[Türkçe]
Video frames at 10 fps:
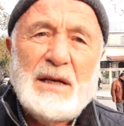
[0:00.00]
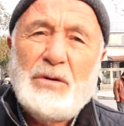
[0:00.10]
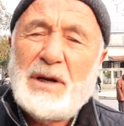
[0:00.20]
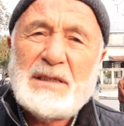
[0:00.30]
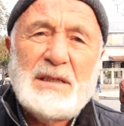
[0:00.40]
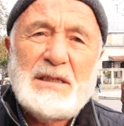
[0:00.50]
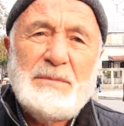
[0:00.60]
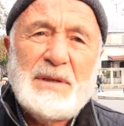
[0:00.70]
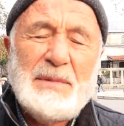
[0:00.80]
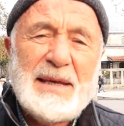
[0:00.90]
E, orasını
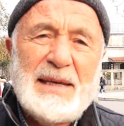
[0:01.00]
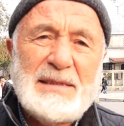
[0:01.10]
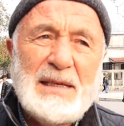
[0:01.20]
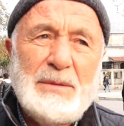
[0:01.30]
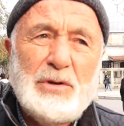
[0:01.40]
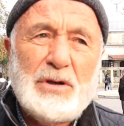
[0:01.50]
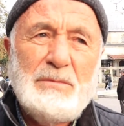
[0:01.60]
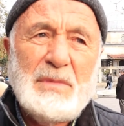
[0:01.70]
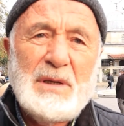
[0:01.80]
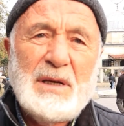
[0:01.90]
şimdi ben
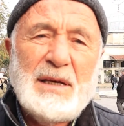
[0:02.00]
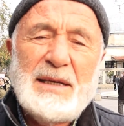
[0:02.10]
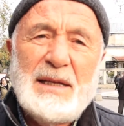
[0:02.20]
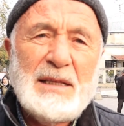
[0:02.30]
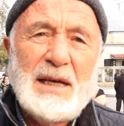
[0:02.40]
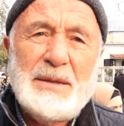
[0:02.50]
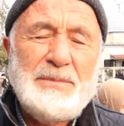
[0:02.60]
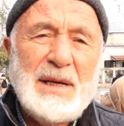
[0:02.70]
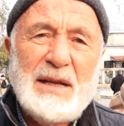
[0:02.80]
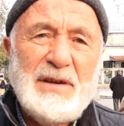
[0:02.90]
kestiremiyorum e, yine
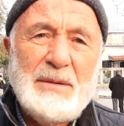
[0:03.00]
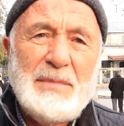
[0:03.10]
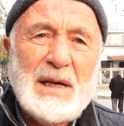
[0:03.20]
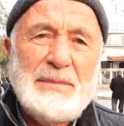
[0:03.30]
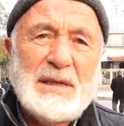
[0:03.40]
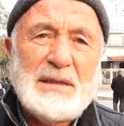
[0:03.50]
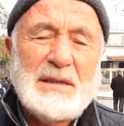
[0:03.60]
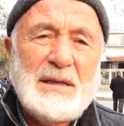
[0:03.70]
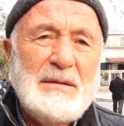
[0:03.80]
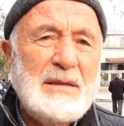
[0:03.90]
Tayyip Bey'le falan beraber
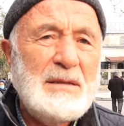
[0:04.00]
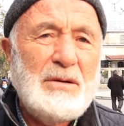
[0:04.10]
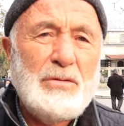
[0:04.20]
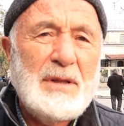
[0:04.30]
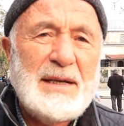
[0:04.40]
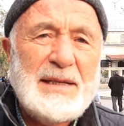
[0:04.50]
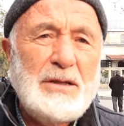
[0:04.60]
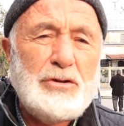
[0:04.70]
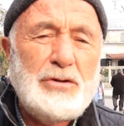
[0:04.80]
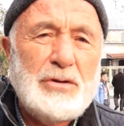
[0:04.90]
e, olurlar
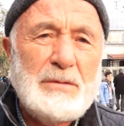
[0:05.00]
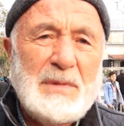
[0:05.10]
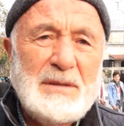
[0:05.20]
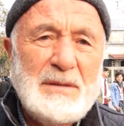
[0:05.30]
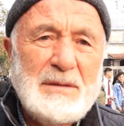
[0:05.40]
diye düşünüyorum ben.